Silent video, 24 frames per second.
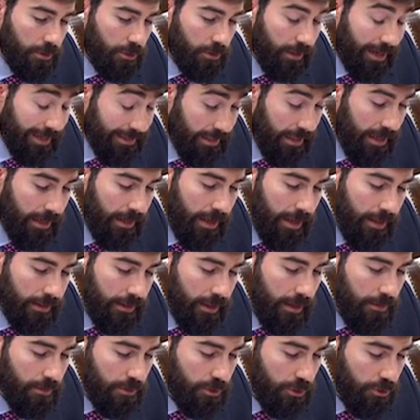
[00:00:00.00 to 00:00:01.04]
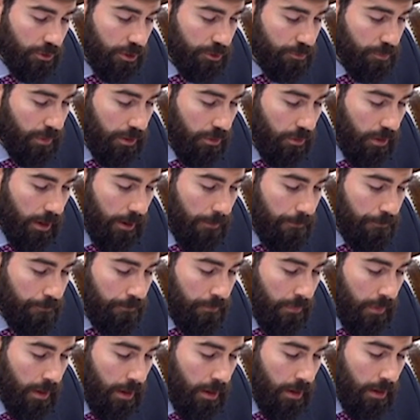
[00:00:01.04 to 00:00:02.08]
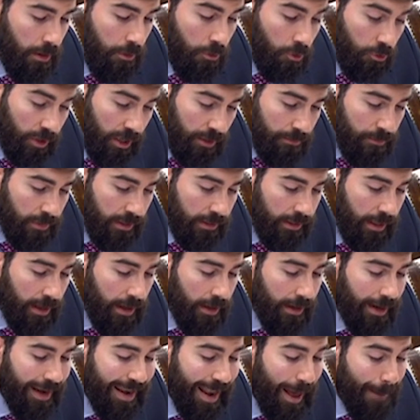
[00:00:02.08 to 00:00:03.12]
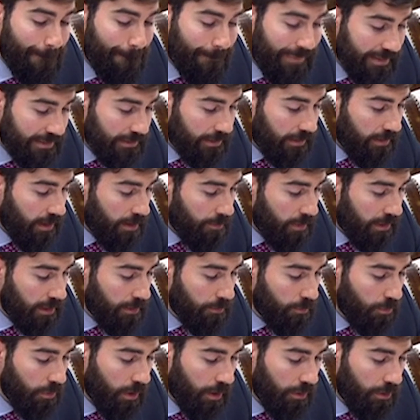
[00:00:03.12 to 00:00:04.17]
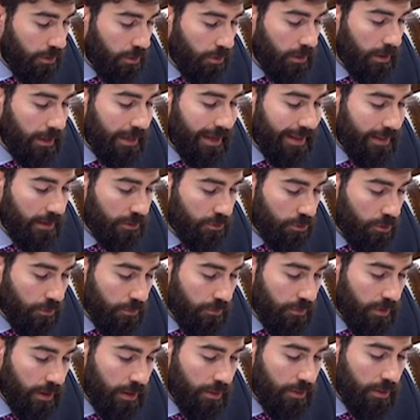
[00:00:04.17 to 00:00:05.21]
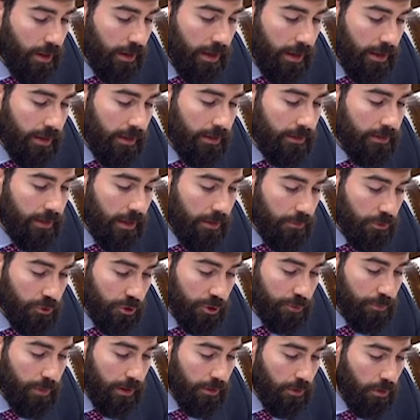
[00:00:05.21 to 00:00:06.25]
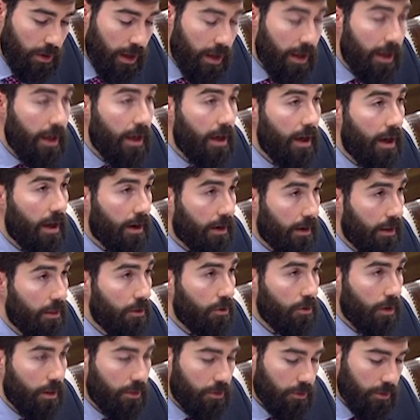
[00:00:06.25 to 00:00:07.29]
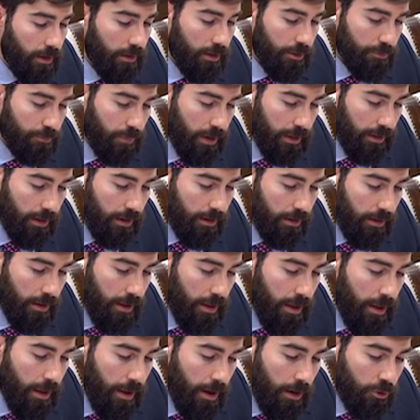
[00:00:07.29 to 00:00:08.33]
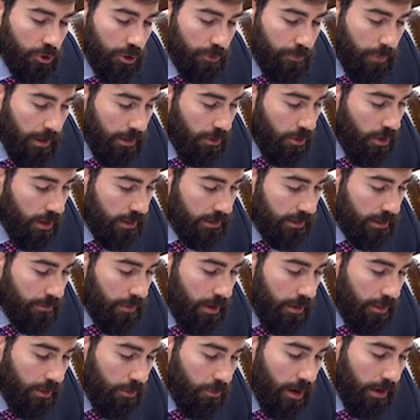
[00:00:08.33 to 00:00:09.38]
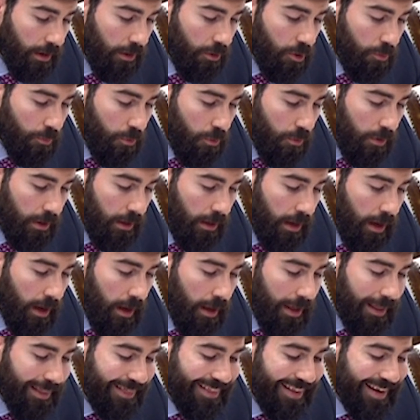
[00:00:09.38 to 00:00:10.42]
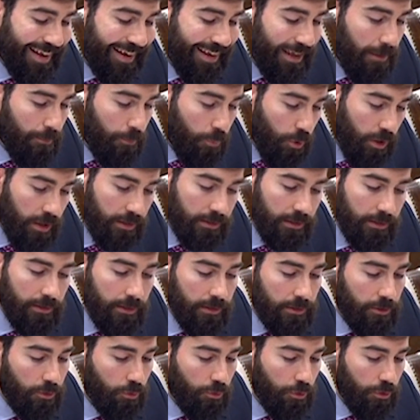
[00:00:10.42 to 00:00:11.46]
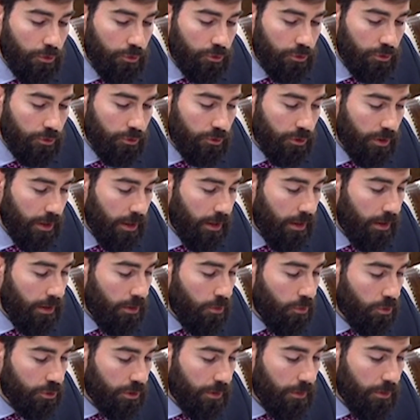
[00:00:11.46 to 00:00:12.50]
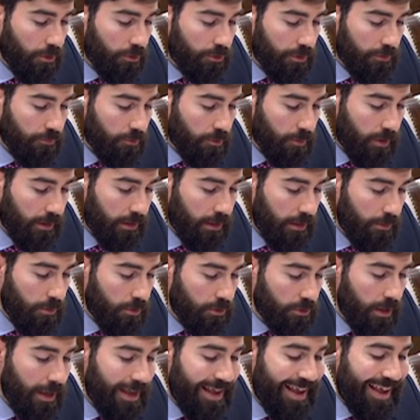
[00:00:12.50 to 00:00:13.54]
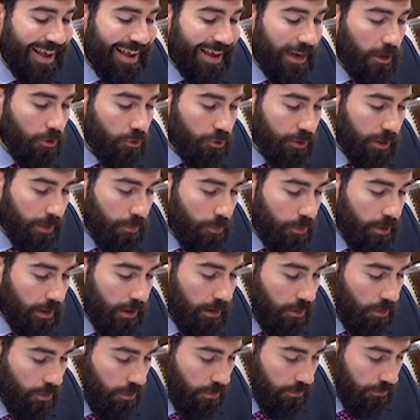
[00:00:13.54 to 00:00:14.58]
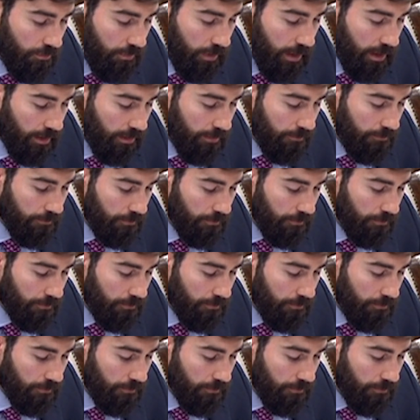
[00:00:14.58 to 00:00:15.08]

que se dan en televisión española no transmita la peste de la manipulación y la desconfianza que hay en televisión española a Radio Nacional de España. Los españoles se merecen una radio pública de la que puedan sentirse orgullosos y unos servicios informativos en los que puedan confiar.